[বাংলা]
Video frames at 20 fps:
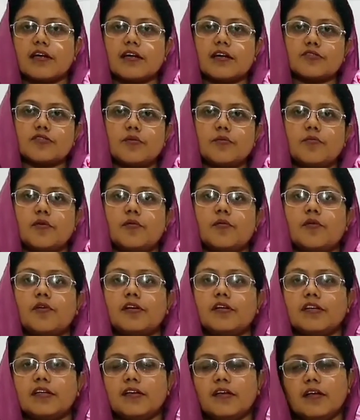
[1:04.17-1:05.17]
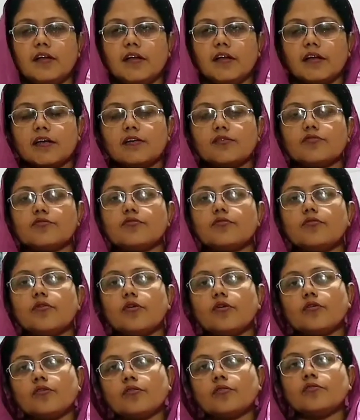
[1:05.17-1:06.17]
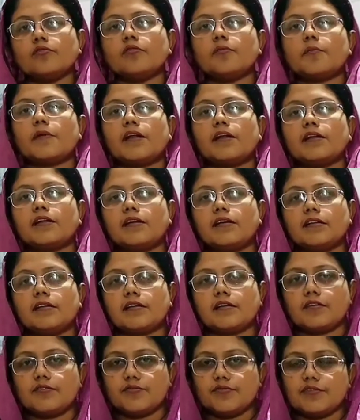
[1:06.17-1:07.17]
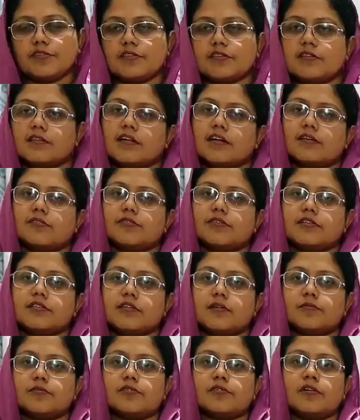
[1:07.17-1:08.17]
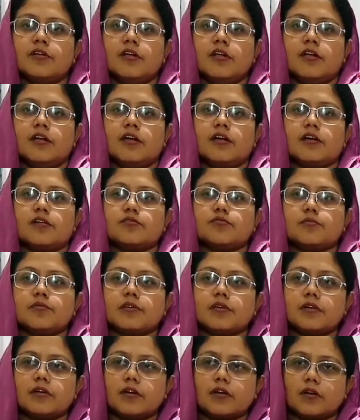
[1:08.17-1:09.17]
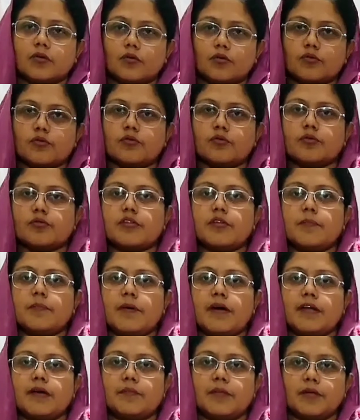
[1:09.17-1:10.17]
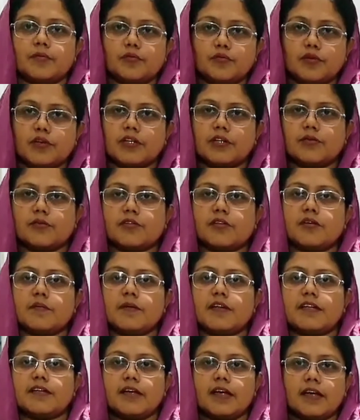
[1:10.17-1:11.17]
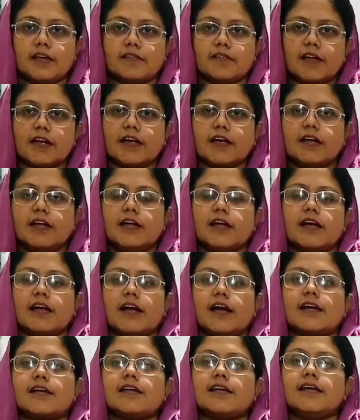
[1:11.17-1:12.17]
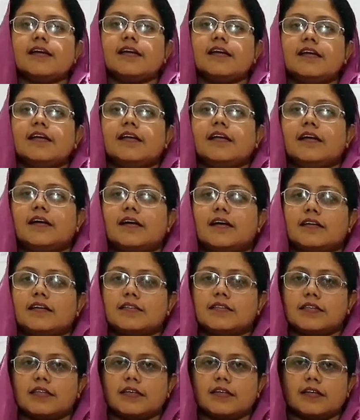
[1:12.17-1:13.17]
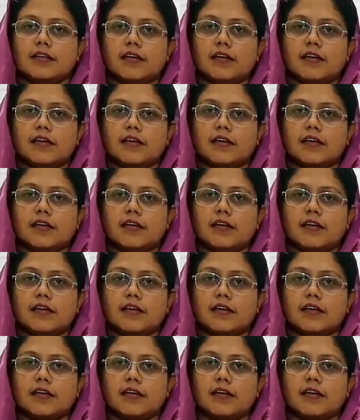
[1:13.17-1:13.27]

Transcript: দেখা সম্ভব হয়নি কিন্তু অন্য কোনো প্রাণীর ক্ষেত্রে যদি চিন্তা করি যেমন তুমি গরু হতে পারে বা মুরগি হতে পারে এগুলা কাটলে যে